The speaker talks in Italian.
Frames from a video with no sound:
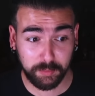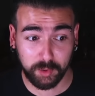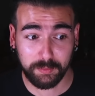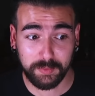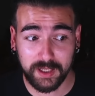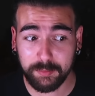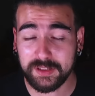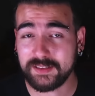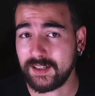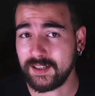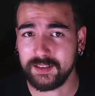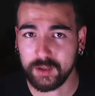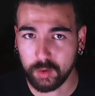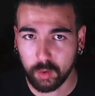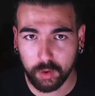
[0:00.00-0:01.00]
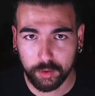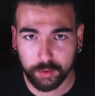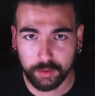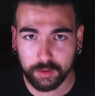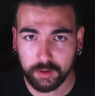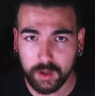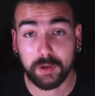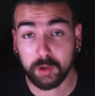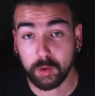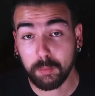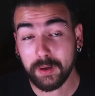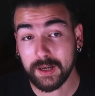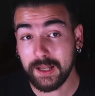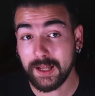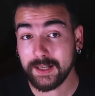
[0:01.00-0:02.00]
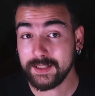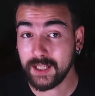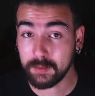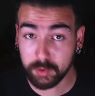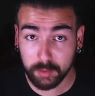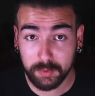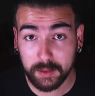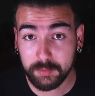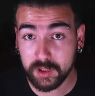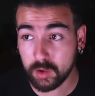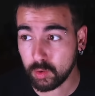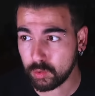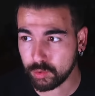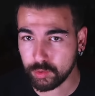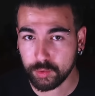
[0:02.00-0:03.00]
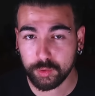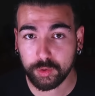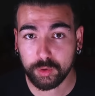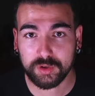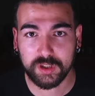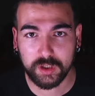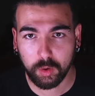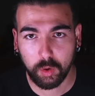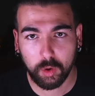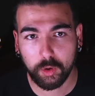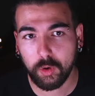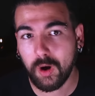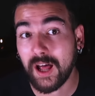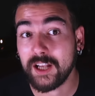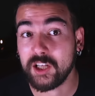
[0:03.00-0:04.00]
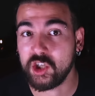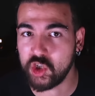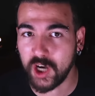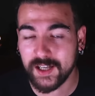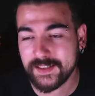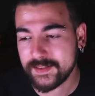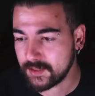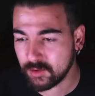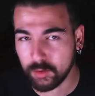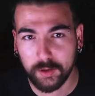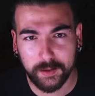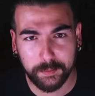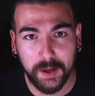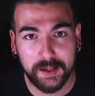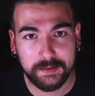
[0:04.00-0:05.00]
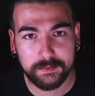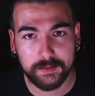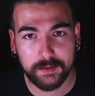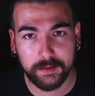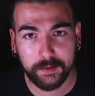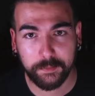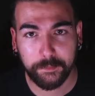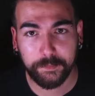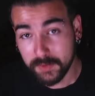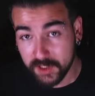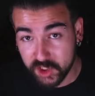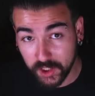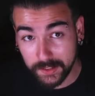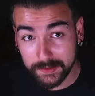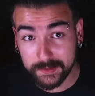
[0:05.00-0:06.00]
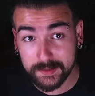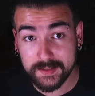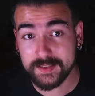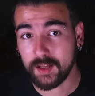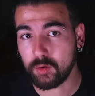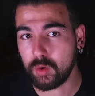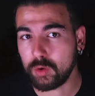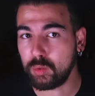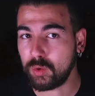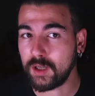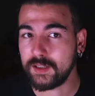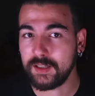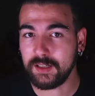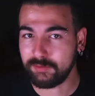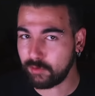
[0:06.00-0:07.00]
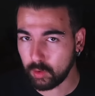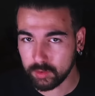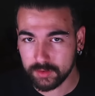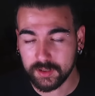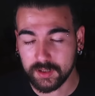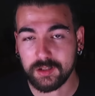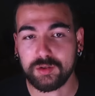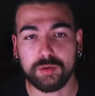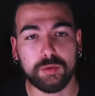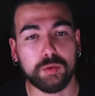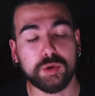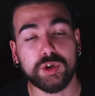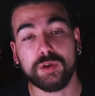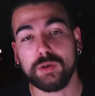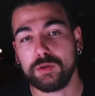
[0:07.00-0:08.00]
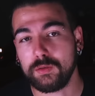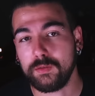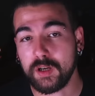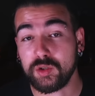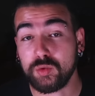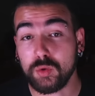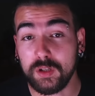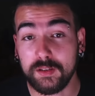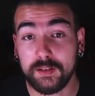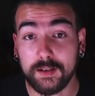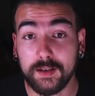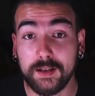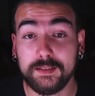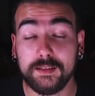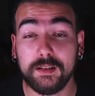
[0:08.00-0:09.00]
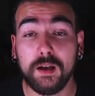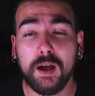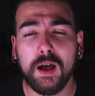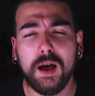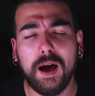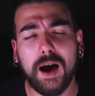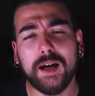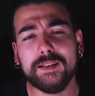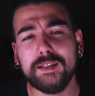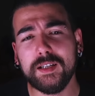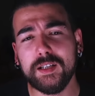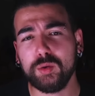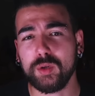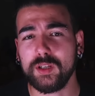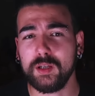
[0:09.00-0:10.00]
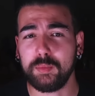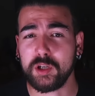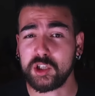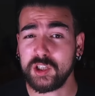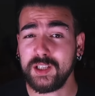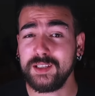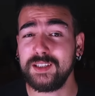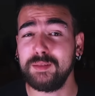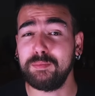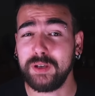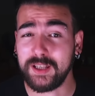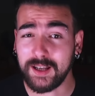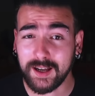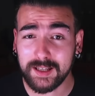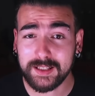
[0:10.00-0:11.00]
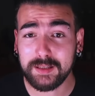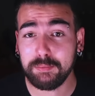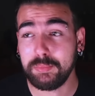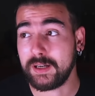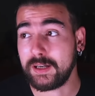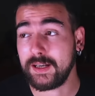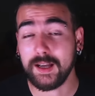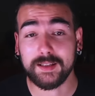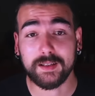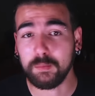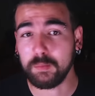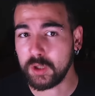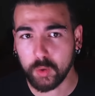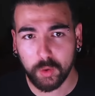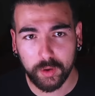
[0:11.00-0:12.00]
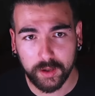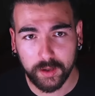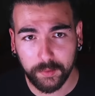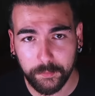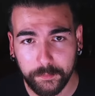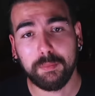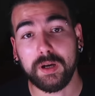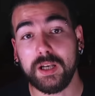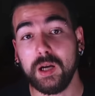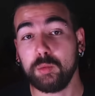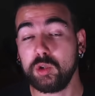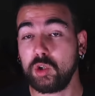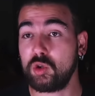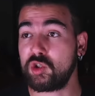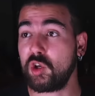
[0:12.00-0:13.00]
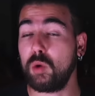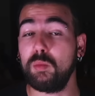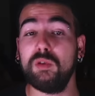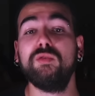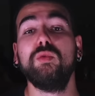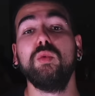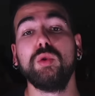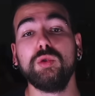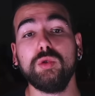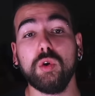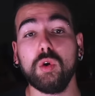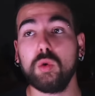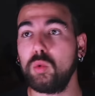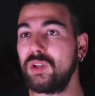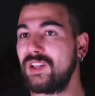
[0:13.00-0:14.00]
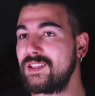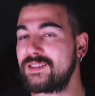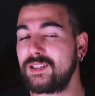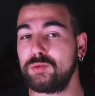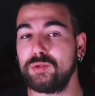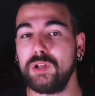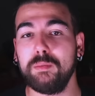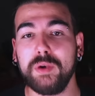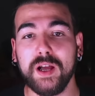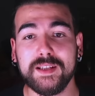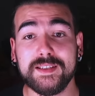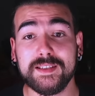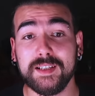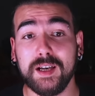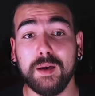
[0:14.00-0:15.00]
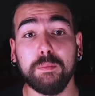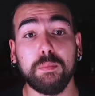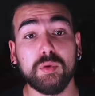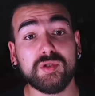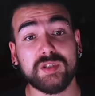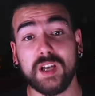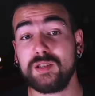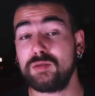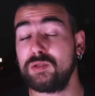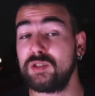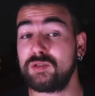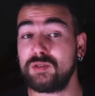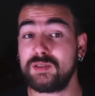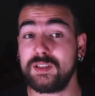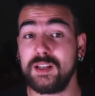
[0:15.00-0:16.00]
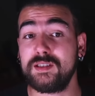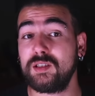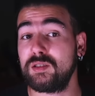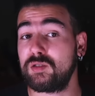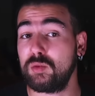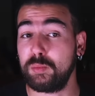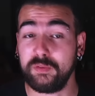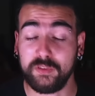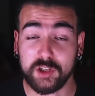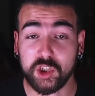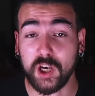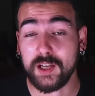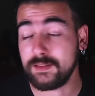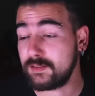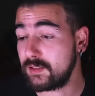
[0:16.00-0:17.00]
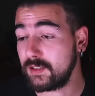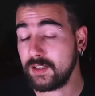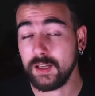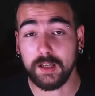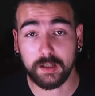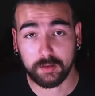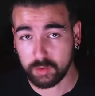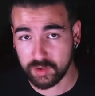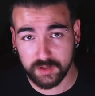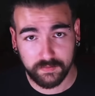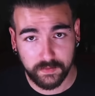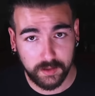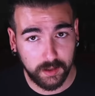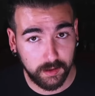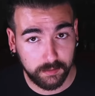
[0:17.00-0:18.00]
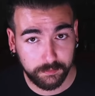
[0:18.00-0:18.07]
problemi tra di loro, per non parlare dei problemi che ognuno di loro ha già singolarmente. Michelle, stando ad una delle fonti che sono riuscito a trovare su internet, ha addirittura dei precedenti penali per reati minori. Parliamo di cose come furto, guida in stato di ebbrezza, possesso di sostanze stupefacenti e così via.